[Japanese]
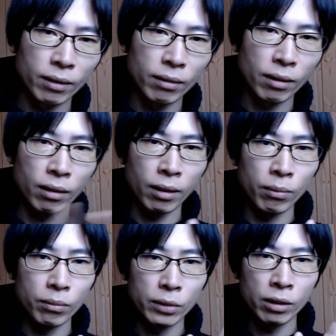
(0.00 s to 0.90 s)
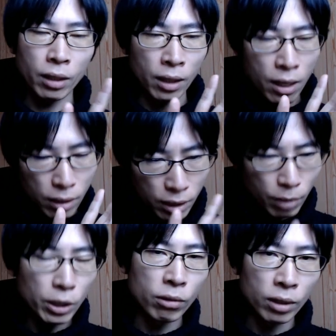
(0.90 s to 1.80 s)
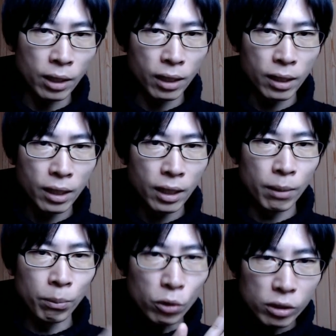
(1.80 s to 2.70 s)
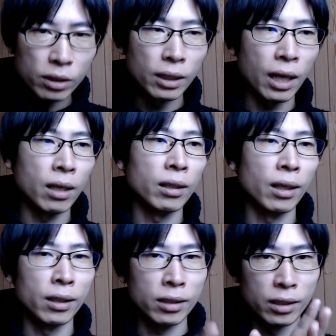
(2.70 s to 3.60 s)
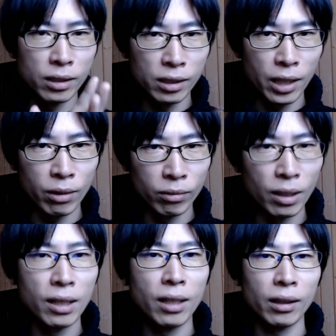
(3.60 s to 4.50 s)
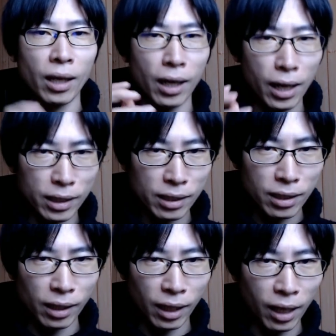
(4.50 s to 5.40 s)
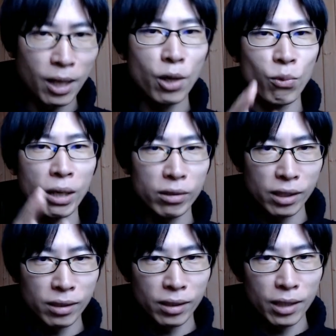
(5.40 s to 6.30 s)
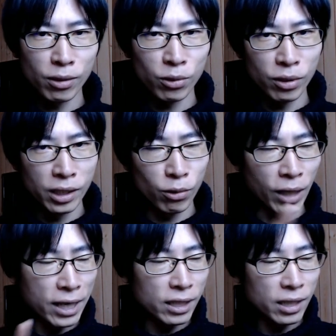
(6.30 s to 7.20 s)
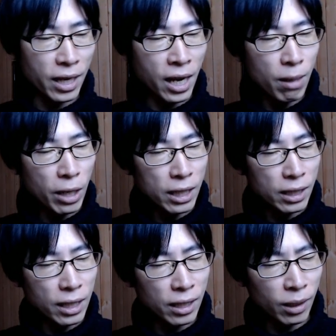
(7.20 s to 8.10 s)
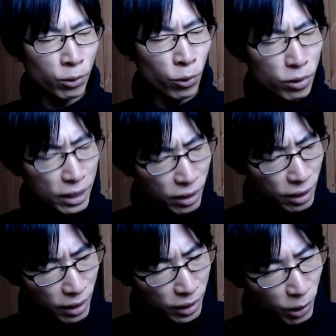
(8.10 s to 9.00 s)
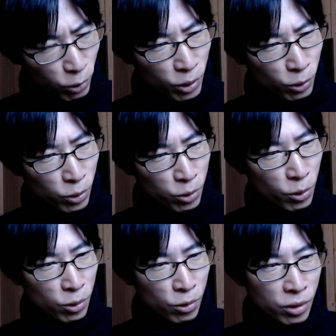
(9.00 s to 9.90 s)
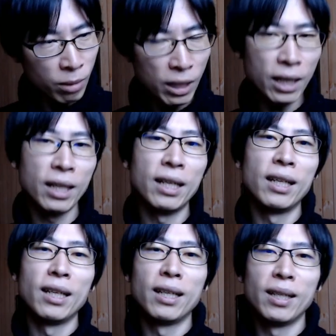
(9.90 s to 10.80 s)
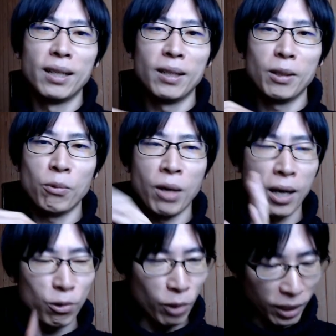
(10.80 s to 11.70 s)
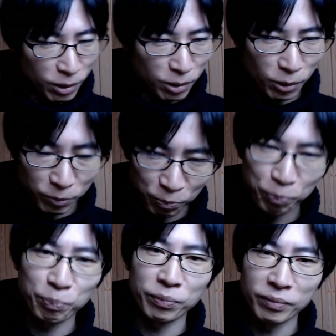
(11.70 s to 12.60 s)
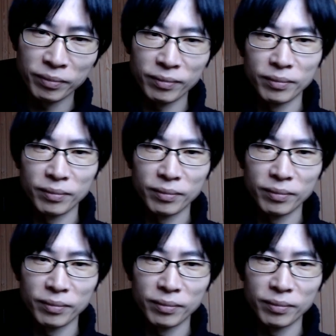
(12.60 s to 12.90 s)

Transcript: だから一回考えてみてください。もしあなたが信じている高市さんがワクチン接種推進の大臣に選ばれていたらどうなってたんだろうっていうことを想像すればわかるわけですよ。うん、